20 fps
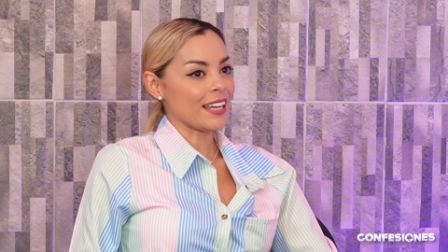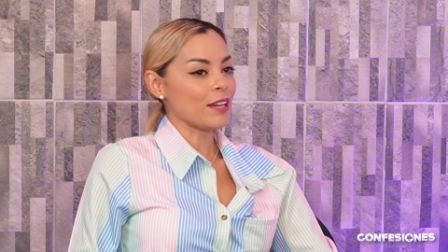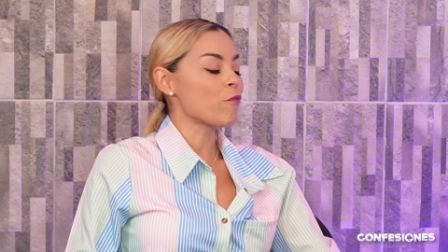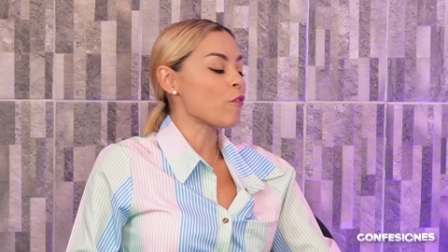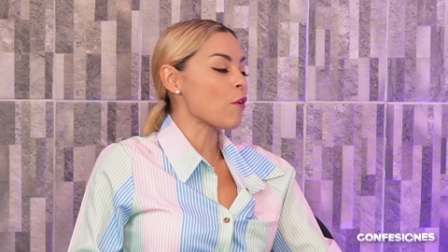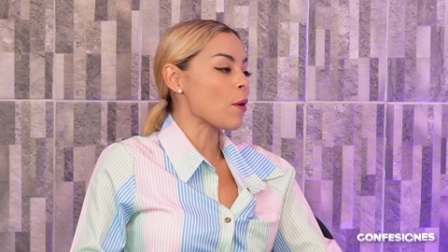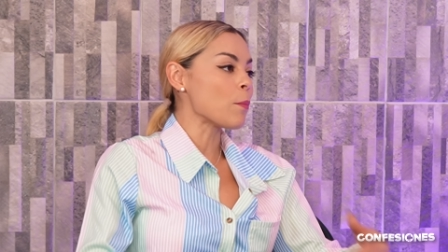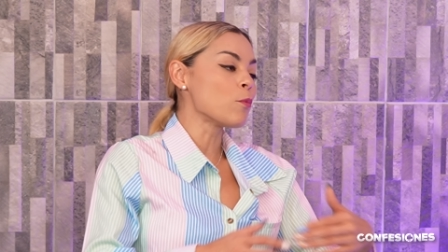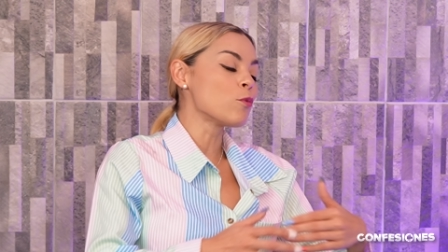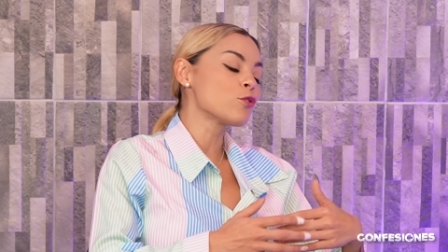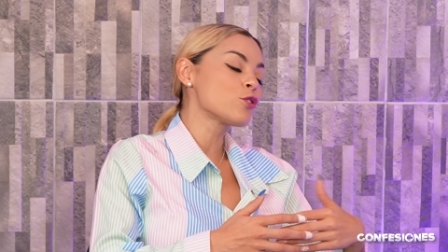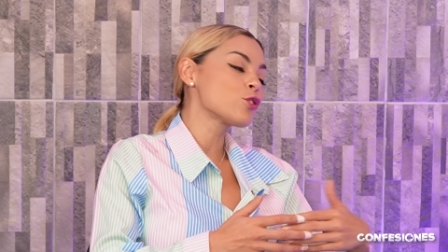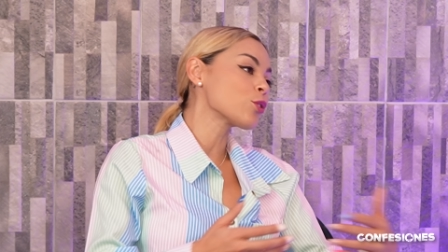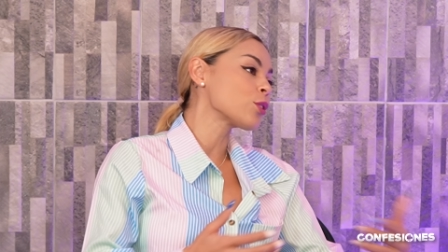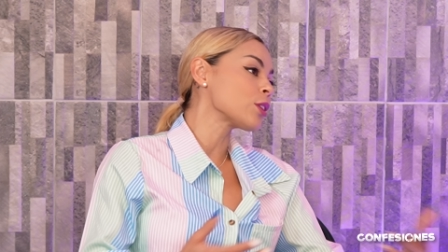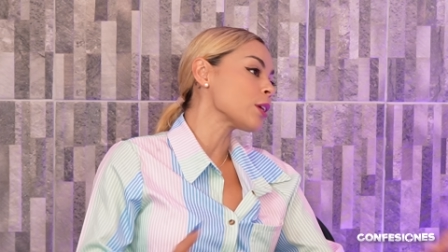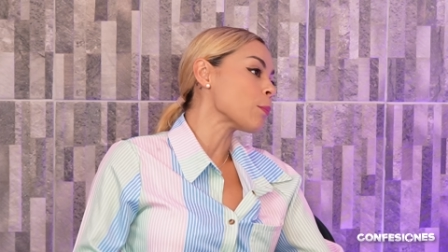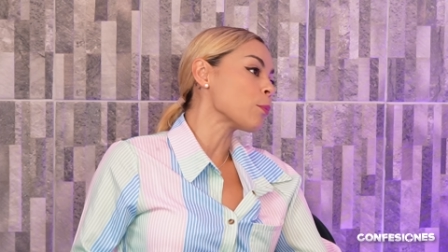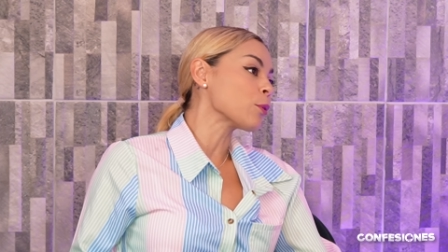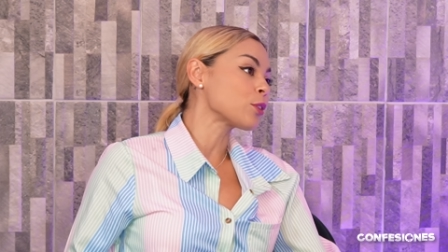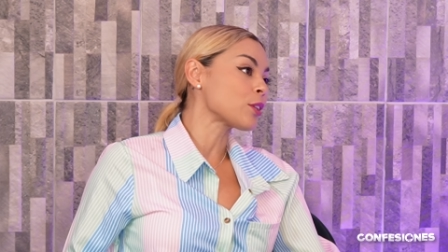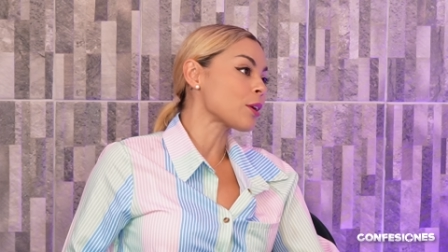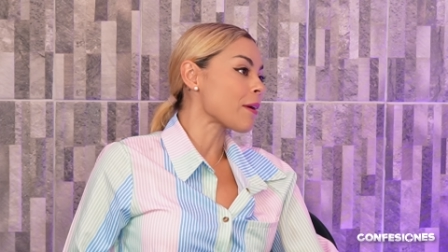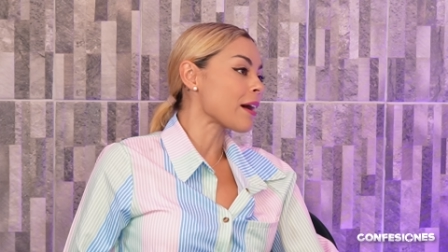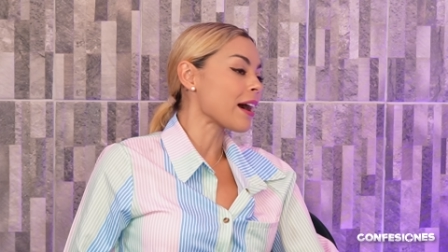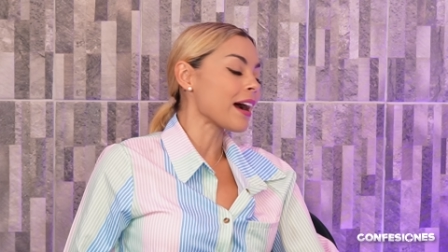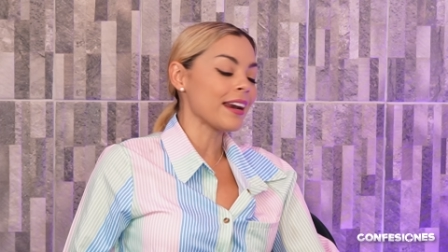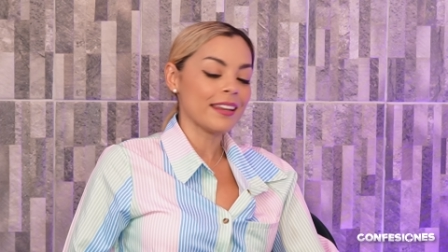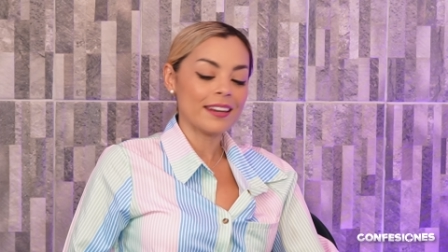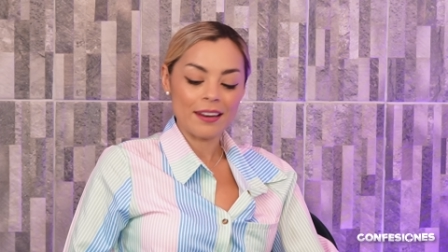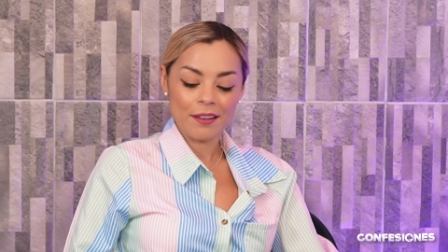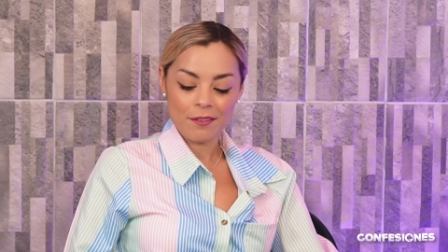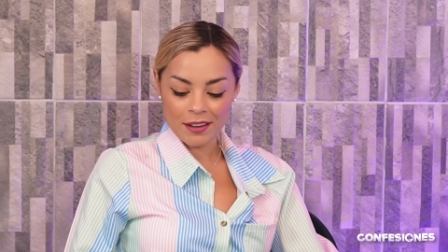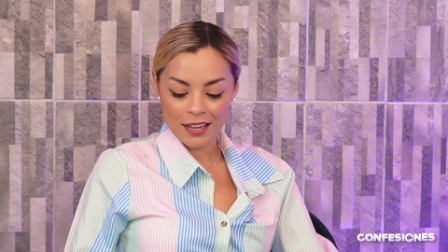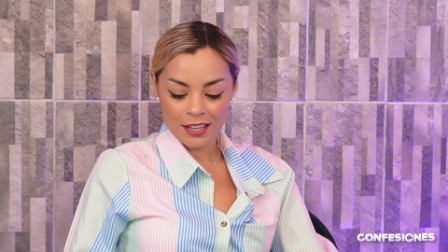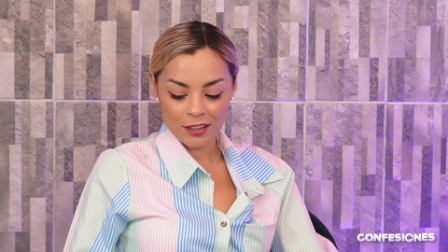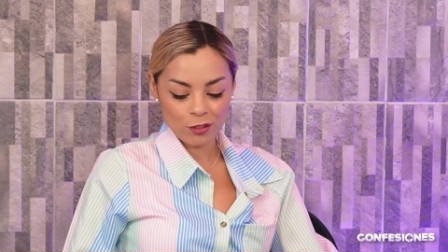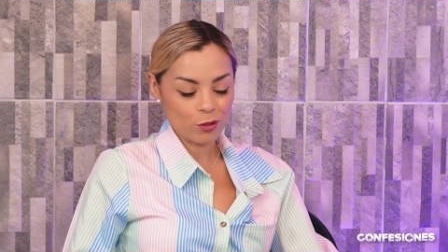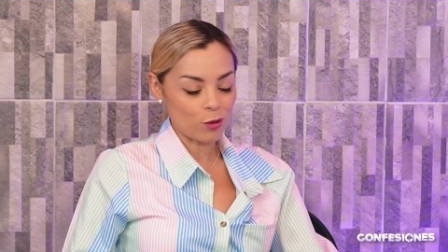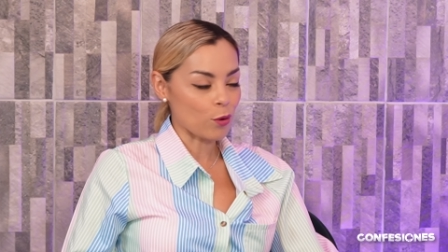y fue mucho tiempo trabajar en
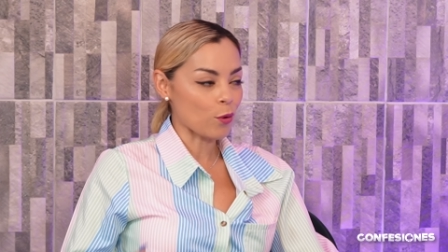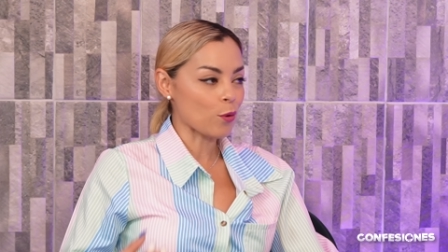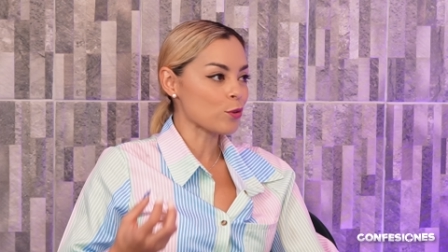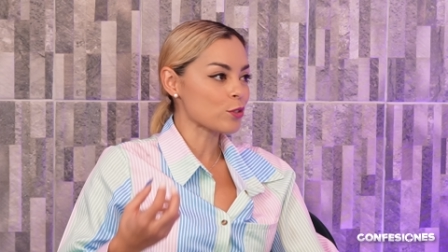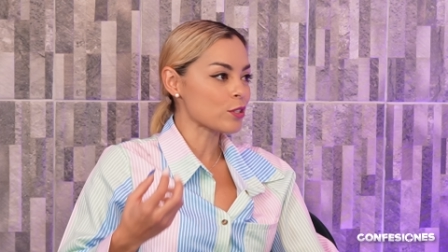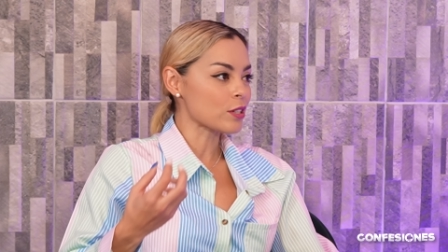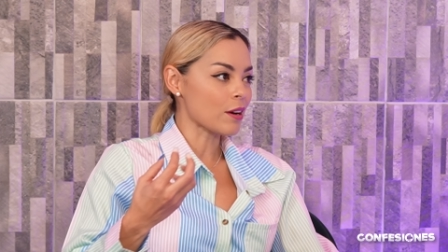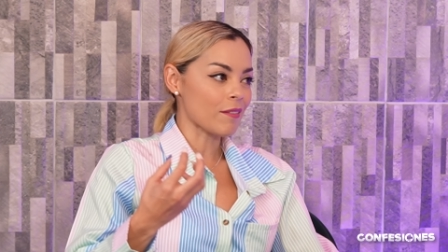eventos,